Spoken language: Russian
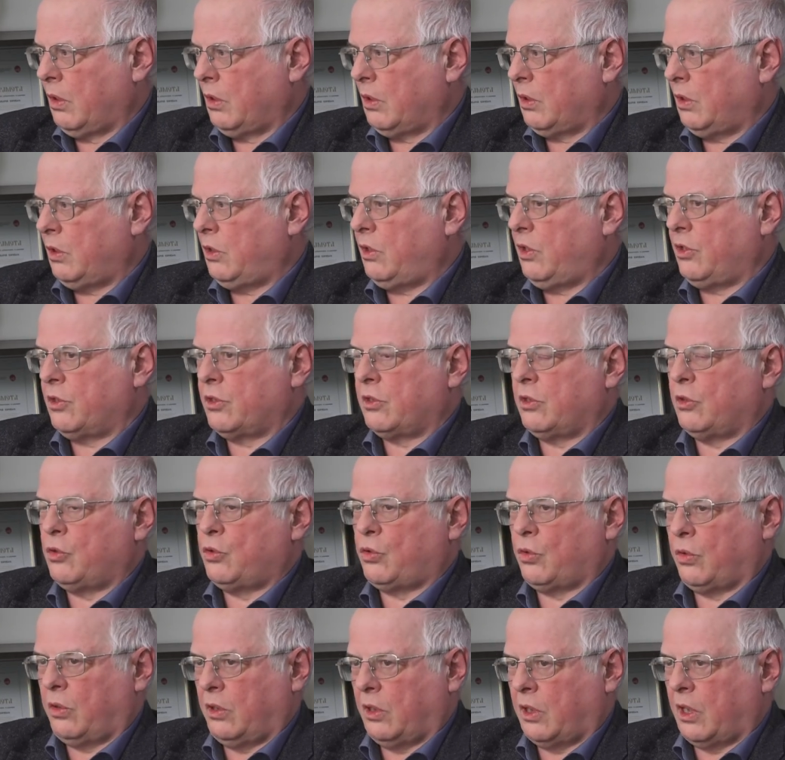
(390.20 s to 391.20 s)
Единственное,
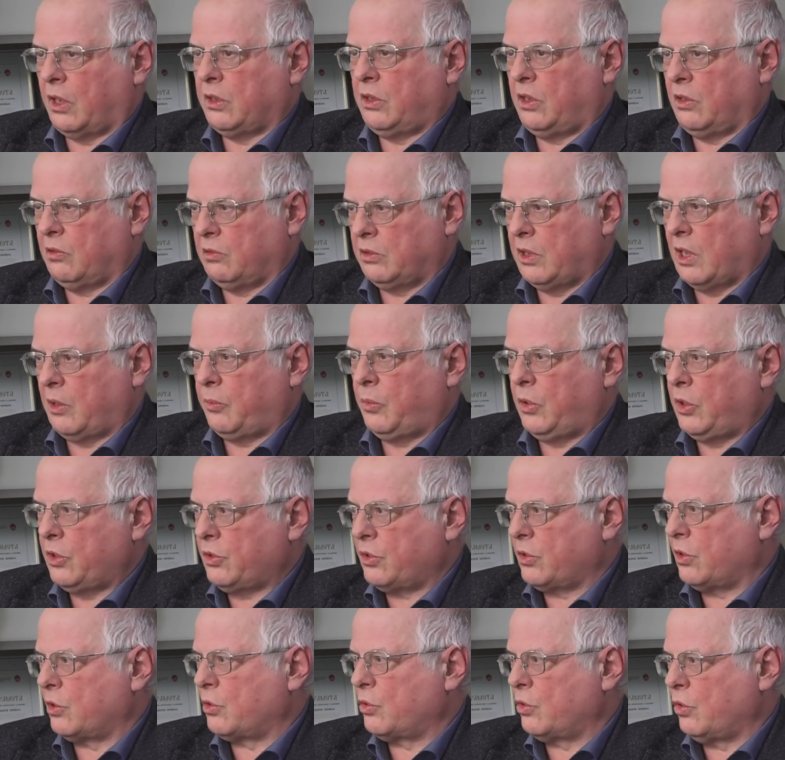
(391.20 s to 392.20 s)
чего я хотел
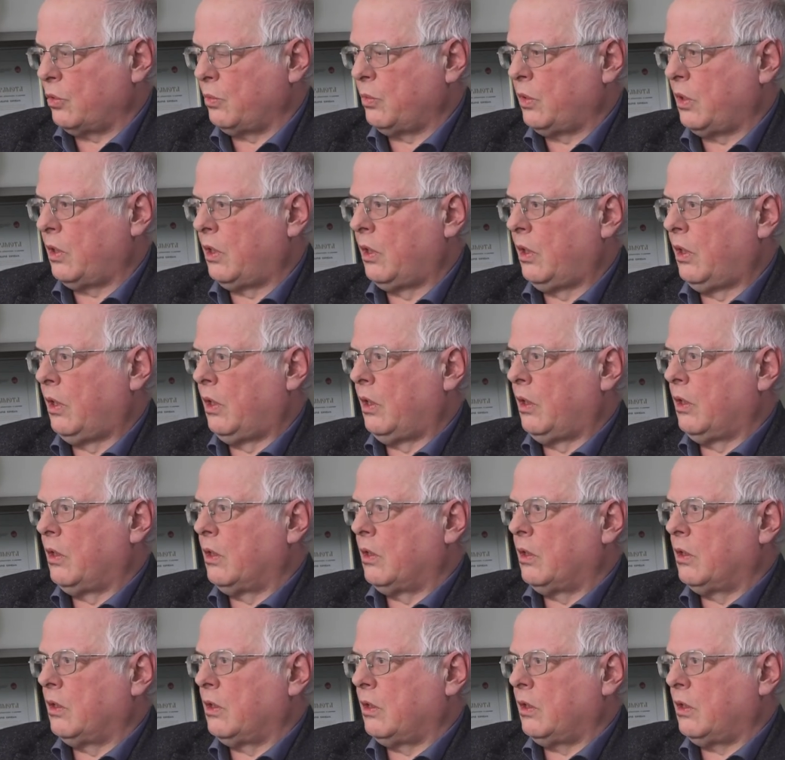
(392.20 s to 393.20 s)
добиться, чтобы
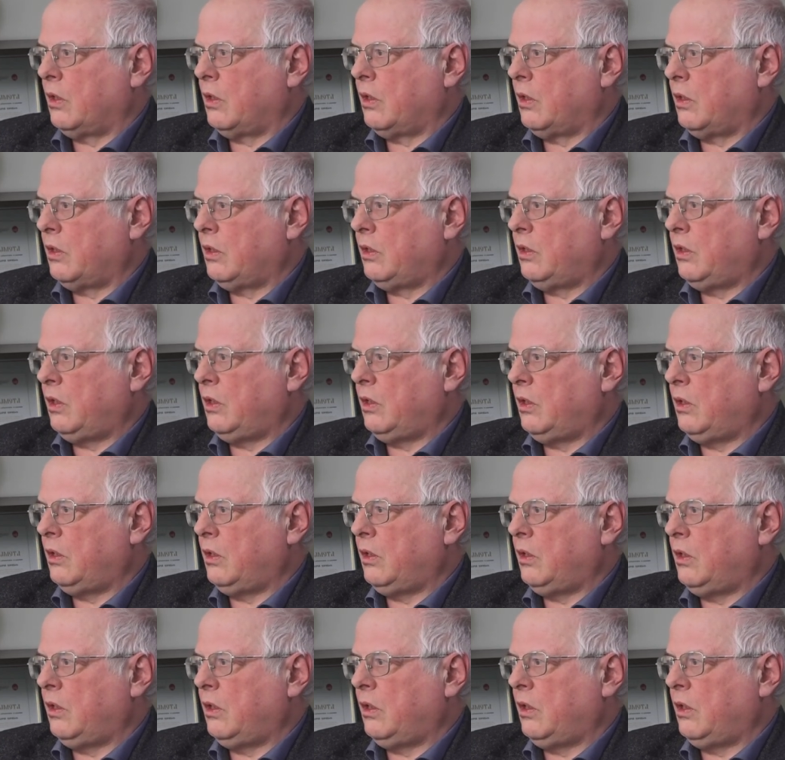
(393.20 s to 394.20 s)
Э,
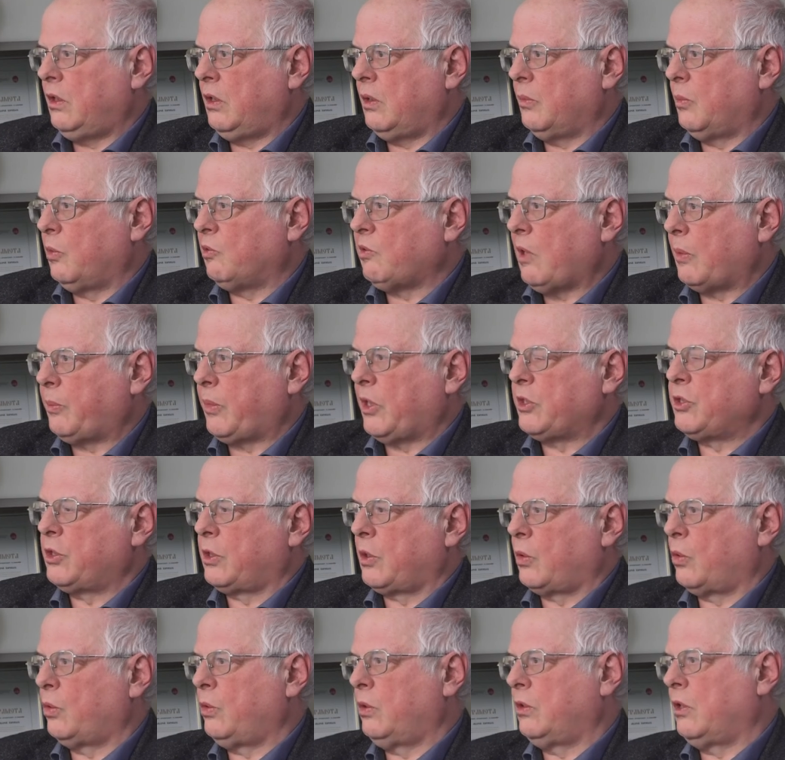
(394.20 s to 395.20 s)
не была
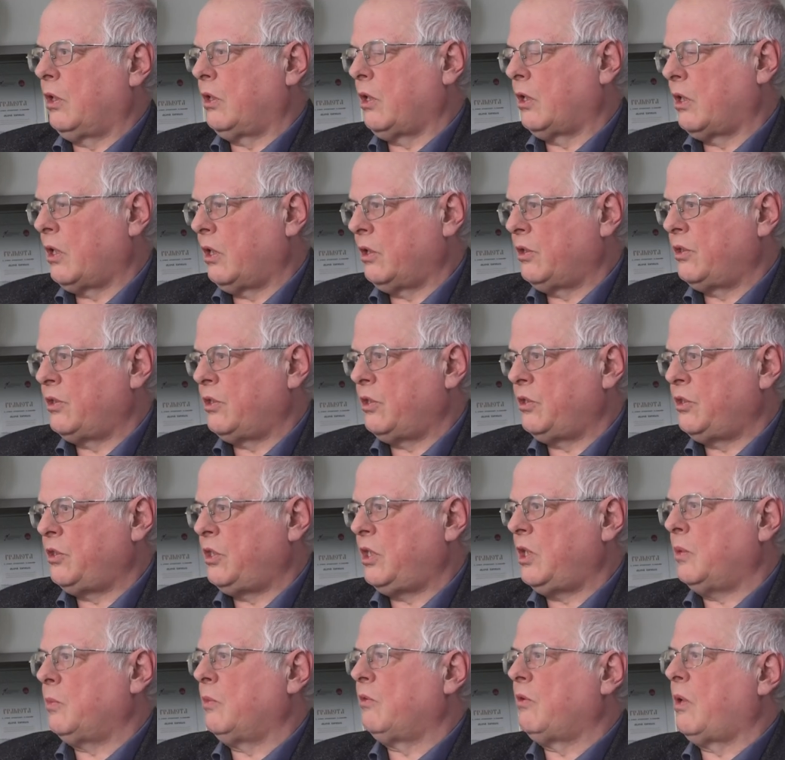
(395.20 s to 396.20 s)
построена какая-то
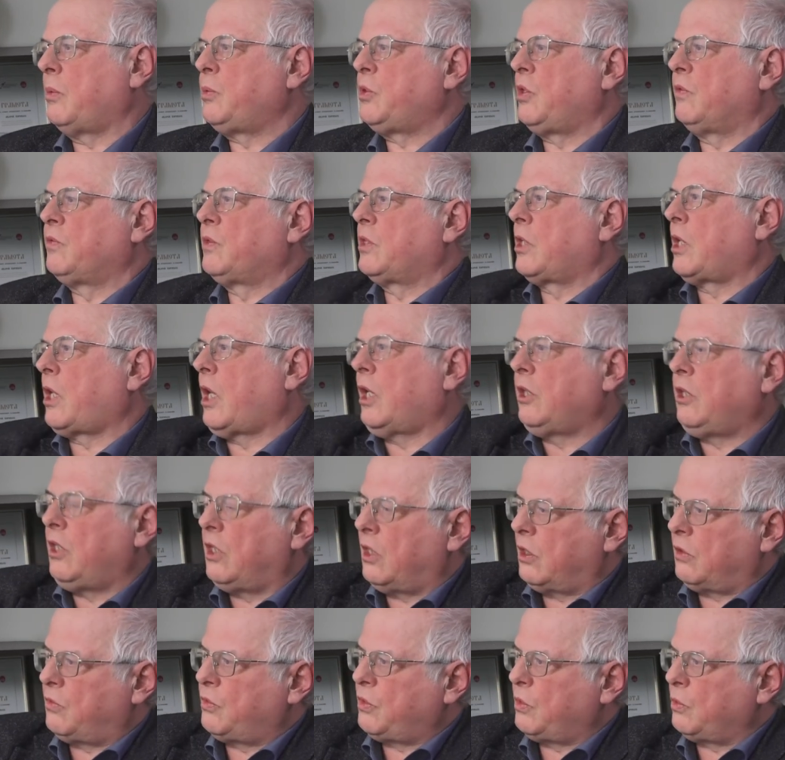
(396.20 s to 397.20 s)
система вообще в
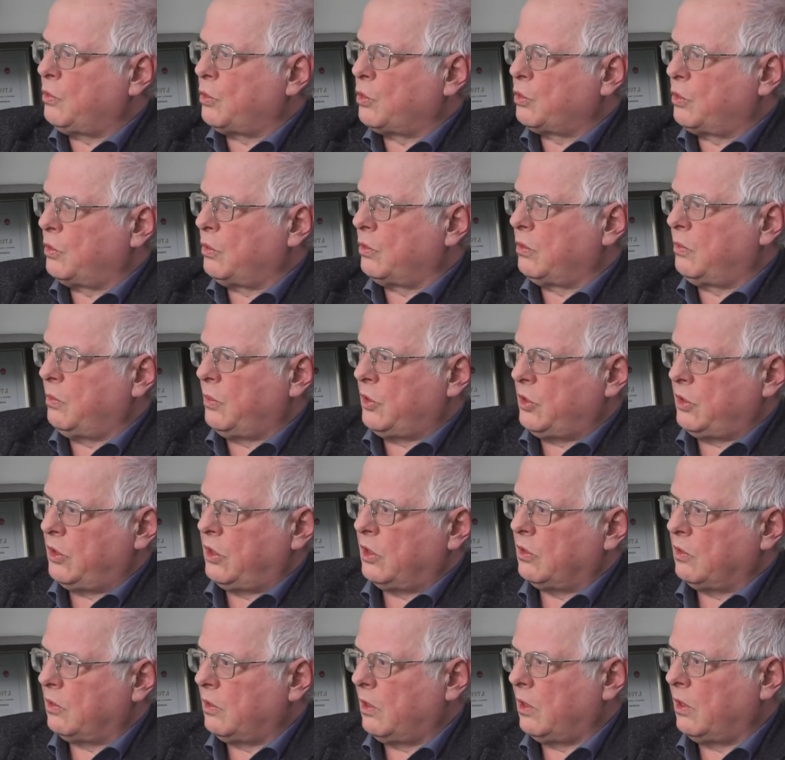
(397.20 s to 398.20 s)
стороне от всего, что вот мы
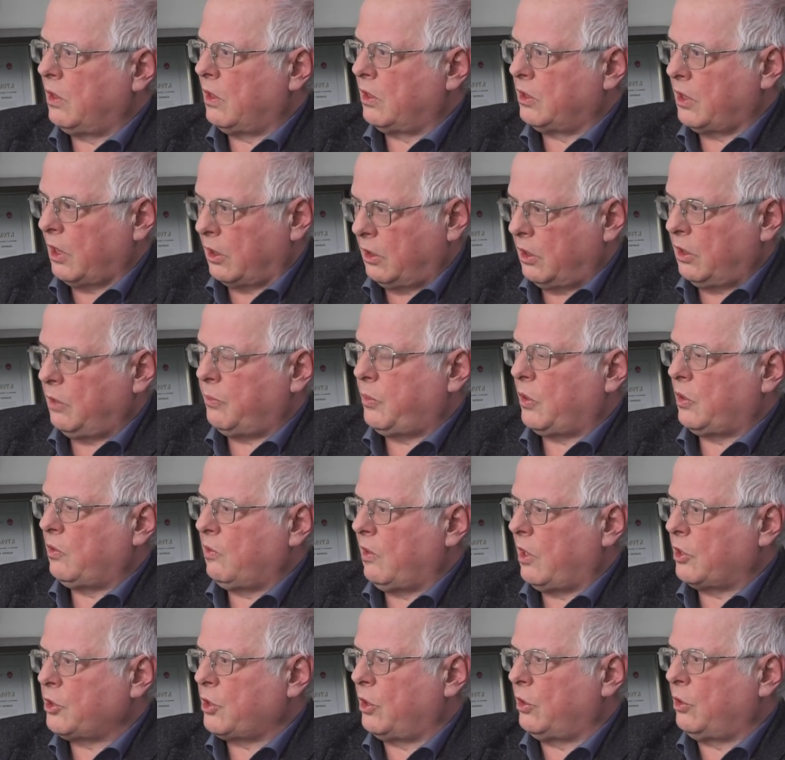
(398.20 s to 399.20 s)
сделали. А такие
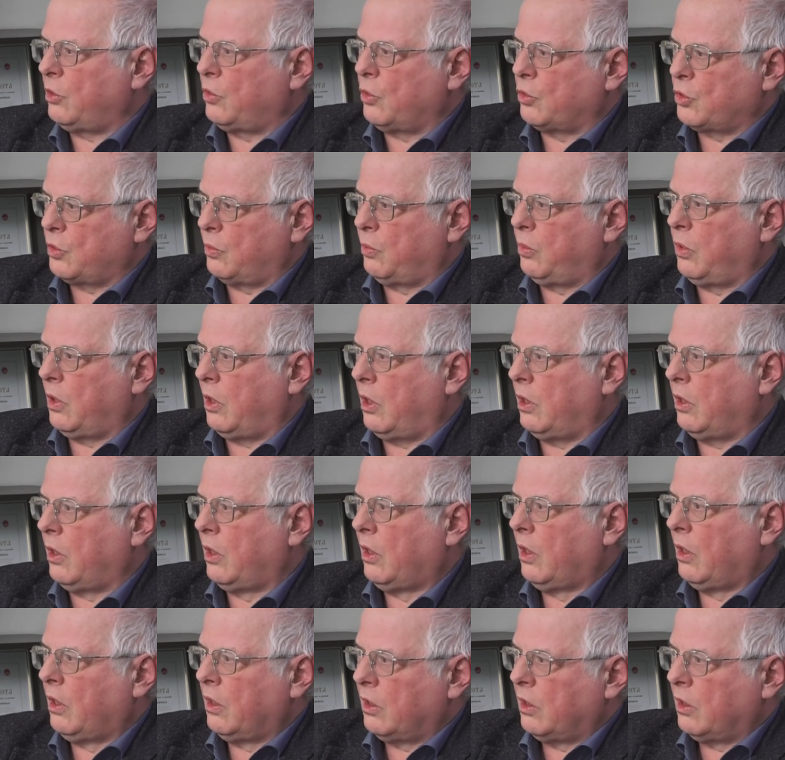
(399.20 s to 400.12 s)
предложения тоже были.